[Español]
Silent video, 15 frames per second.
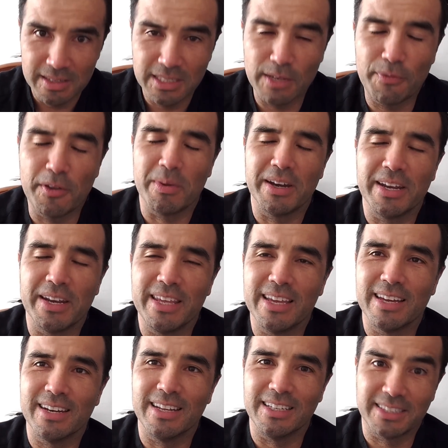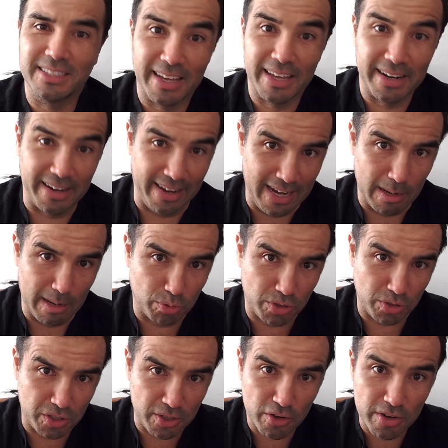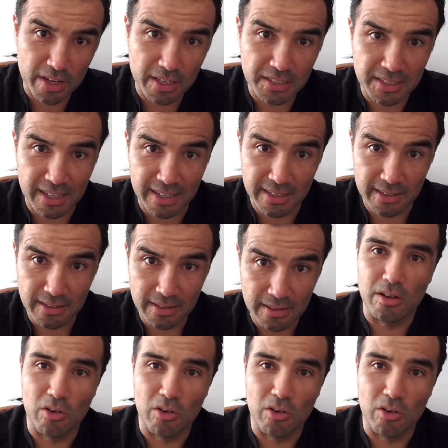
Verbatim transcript: Si firmarían estar en la posición que están